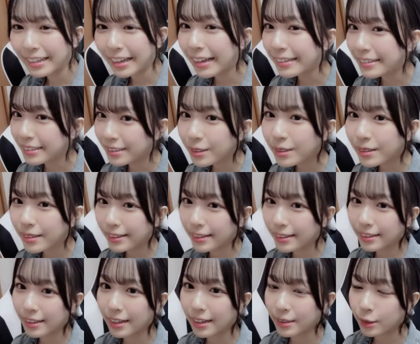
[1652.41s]
あそうな
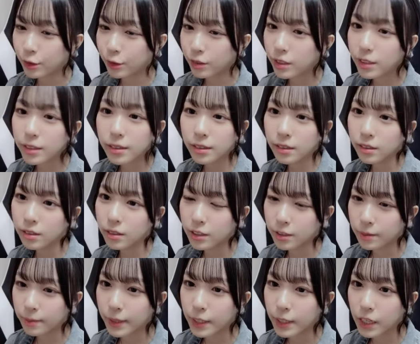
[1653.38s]
んだ服部っていう
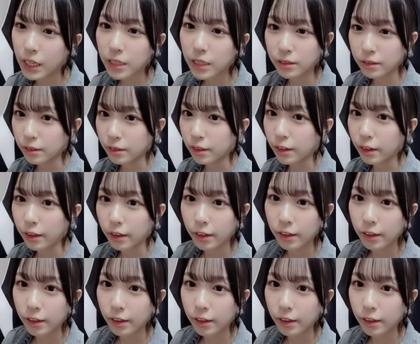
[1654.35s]
地名があるんだ